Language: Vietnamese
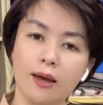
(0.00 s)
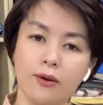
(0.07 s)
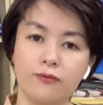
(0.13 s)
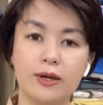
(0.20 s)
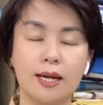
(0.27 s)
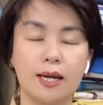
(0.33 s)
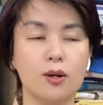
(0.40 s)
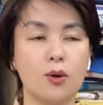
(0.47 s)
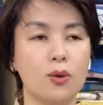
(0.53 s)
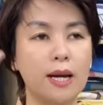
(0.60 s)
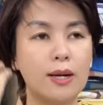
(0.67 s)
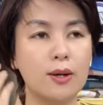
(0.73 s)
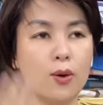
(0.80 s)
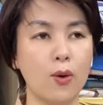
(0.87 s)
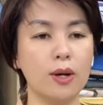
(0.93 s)
vì cái độ
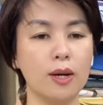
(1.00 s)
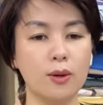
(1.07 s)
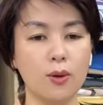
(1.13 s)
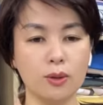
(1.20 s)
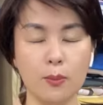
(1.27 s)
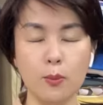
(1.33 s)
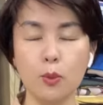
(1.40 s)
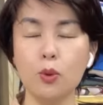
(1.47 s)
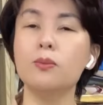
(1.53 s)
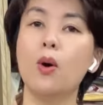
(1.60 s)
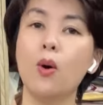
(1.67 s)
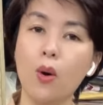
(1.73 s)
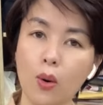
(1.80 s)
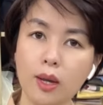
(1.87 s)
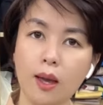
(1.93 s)
đàn hồi độ thấm hút mồ
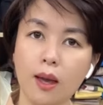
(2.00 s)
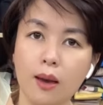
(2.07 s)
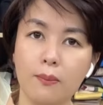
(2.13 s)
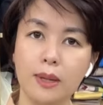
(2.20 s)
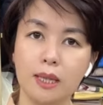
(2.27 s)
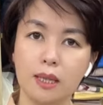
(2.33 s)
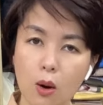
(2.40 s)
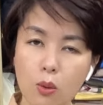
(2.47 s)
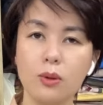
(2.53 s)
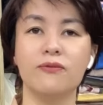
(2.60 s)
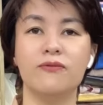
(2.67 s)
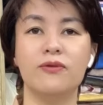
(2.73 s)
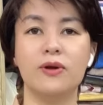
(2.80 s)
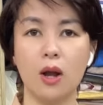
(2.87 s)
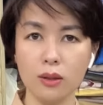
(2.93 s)
hôi mình không cần
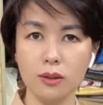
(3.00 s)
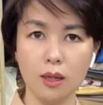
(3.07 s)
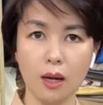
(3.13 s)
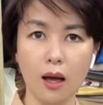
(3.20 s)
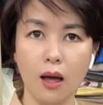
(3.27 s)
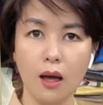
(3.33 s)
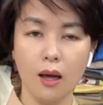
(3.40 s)
phải lót nữa